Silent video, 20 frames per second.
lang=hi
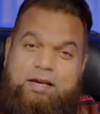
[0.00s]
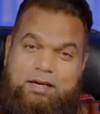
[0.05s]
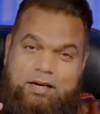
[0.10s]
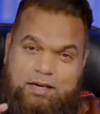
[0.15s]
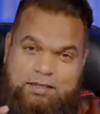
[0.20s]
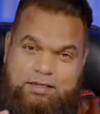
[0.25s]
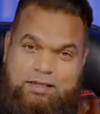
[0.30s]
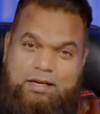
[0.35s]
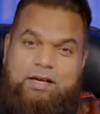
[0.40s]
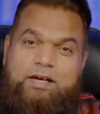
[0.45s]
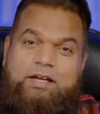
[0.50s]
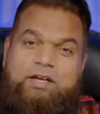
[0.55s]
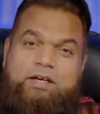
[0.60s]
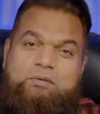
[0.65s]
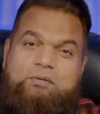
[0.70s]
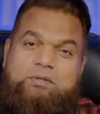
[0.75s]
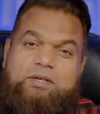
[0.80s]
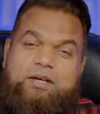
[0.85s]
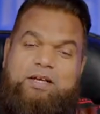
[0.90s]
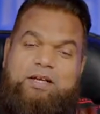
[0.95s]
क्लासिकली
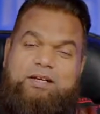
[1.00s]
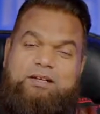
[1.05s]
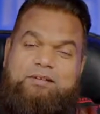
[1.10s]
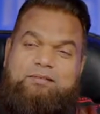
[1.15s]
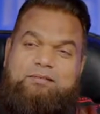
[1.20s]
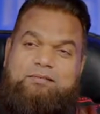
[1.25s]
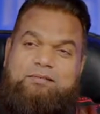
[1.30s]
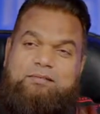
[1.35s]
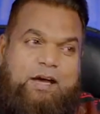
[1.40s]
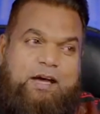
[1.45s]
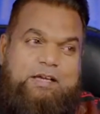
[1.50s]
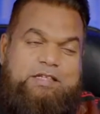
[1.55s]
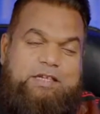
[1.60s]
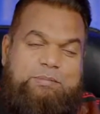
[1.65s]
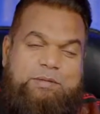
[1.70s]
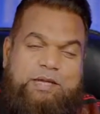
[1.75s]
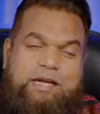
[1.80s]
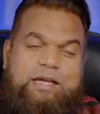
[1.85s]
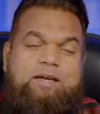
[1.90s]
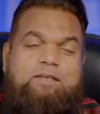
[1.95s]
यूज़ करें कि
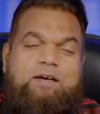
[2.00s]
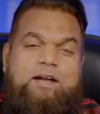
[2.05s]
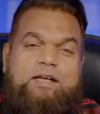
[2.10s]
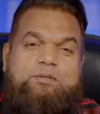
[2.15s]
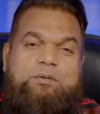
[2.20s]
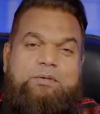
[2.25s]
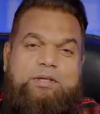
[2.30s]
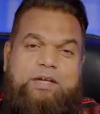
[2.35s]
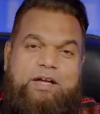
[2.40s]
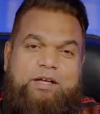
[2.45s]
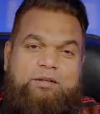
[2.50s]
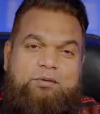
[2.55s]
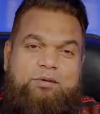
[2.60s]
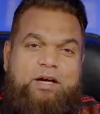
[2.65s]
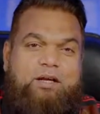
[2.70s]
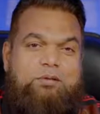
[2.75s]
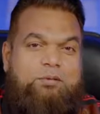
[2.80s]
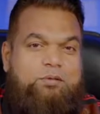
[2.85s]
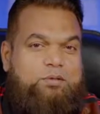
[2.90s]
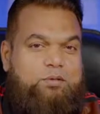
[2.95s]
जब देखने वाला इसको देखे तो
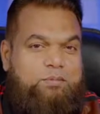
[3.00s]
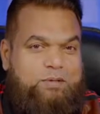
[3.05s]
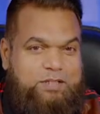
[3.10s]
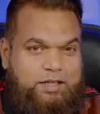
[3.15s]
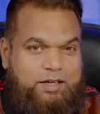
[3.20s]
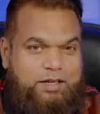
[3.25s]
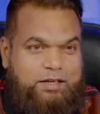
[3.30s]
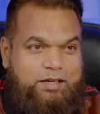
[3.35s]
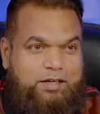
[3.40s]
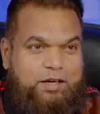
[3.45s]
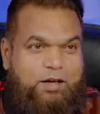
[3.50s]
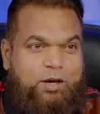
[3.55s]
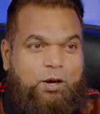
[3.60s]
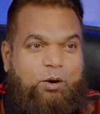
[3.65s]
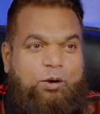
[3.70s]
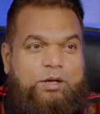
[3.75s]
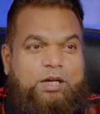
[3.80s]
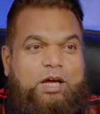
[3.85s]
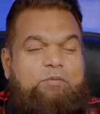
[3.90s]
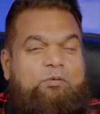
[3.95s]
या तो उसको मज़ा आए
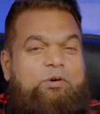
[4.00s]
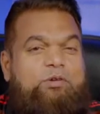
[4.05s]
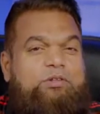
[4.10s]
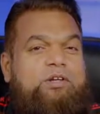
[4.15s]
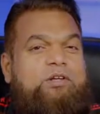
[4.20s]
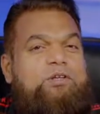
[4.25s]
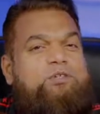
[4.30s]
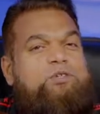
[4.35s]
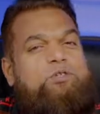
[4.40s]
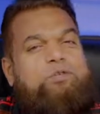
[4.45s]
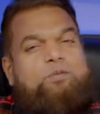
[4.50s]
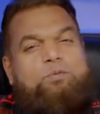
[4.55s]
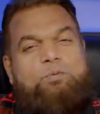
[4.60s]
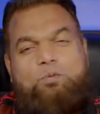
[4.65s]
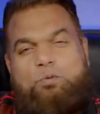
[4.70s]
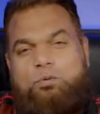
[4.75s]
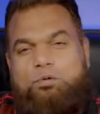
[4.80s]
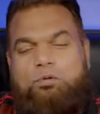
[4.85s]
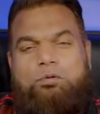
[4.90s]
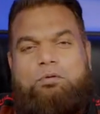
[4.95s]
और या वो इतनी
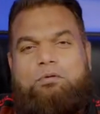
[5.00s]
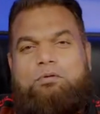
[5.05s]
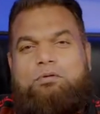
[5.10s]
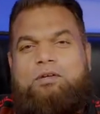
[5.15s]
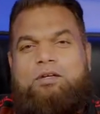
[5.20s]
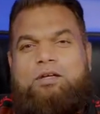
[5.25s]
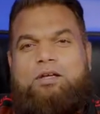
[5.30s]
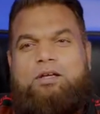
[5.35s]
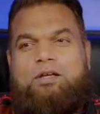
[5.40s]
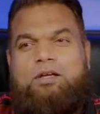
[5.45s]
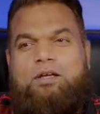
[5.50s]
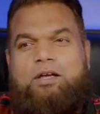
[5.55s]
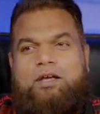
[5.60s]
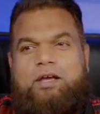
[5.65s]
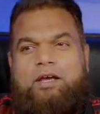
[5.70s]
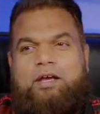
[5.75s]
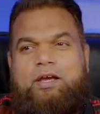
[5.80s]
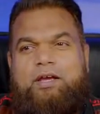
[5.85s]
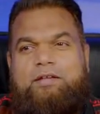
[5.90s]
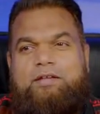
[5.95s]
स्मूथ हो
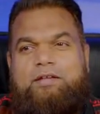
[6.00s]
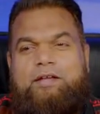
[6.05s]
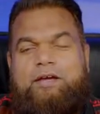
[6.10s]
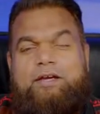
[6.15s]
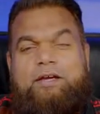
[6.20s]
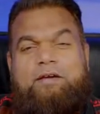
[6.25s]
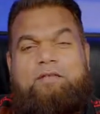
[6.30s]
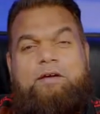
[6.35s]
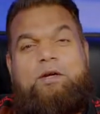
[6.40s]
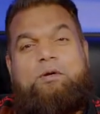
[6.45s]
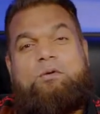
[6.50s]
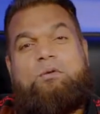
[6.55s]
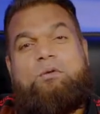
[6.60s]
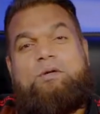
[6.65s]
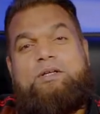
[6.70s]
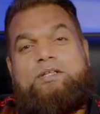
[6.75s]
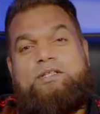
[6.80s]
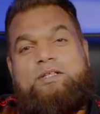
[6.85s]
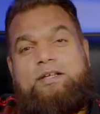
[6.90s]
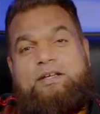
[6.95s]
कि देखने वाला
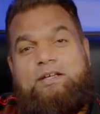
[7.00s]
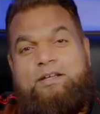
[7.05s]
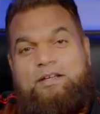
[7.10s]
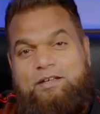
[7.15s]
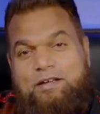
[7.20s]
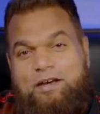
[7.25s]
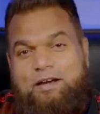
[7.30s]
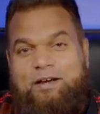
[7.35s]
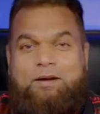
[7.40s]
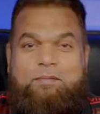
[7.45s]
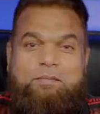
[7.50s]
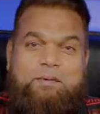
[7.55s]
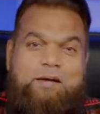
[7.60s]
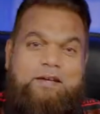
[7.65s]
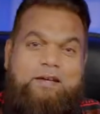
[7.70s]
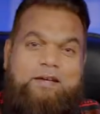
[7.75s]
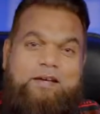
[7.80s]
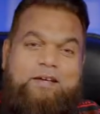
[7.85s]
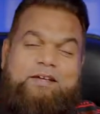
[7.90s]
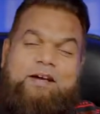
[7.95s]
नोटिस ही ना कर
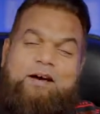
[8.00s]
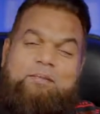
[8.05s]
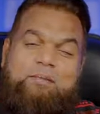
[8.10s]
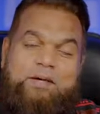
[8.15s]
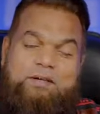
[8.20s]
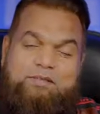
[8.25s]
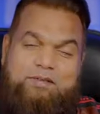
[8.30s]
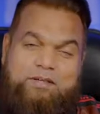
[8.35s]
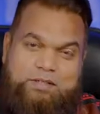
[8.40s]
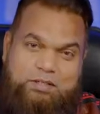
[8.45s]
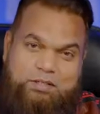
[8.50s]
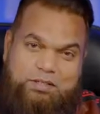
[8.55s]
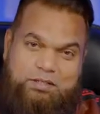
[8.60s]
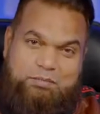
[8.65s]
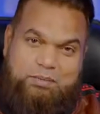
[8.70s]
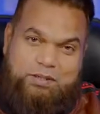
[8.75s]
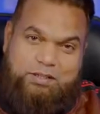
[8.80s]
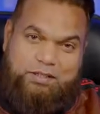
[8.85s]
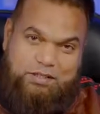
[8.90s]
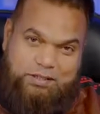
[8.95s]
पाए कि यहाँ पे एक
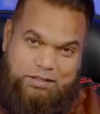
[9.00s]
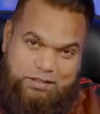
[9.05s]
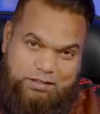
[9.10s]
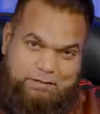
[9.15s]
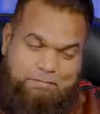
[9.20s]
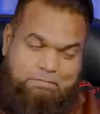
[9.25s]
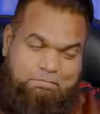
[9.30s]
ट्रांजिशन भी थी